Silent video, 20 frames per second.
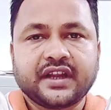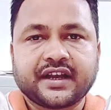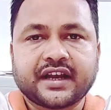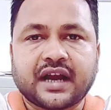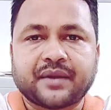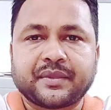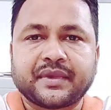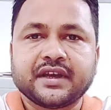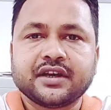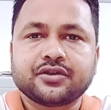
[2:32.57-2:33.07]

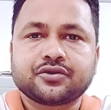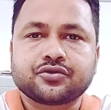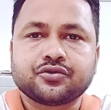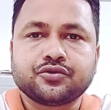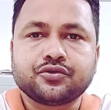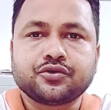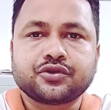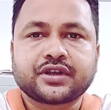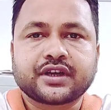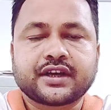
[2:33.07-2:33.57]
গ্রামের
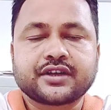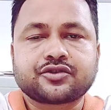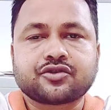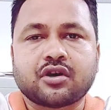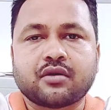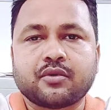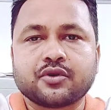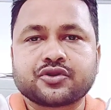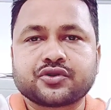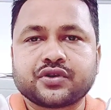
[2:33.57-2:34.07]
শূন্য থেকে ছ
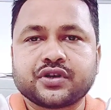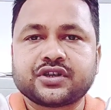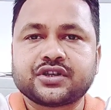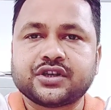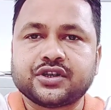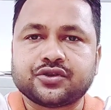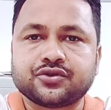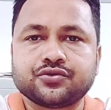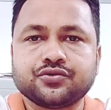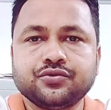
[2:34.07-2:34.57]
বছরের
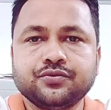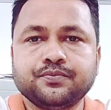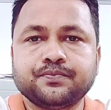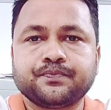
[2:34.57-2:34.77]
শিশু